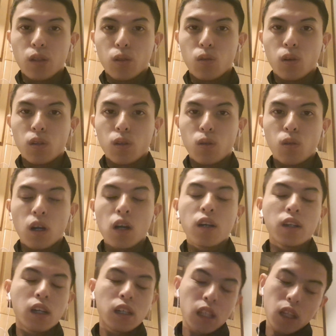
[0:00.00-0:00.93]
頭
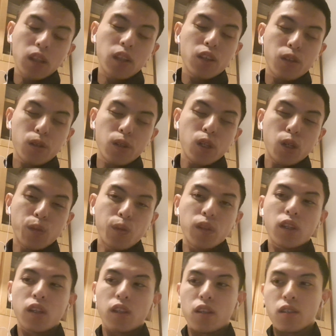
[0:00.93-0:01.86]
角かなっていうふうに
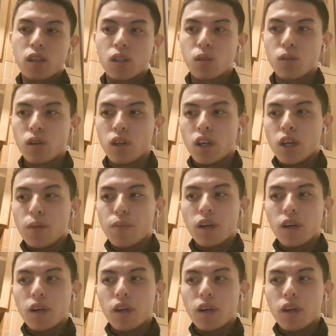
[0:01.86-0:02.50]
思ったんですけど、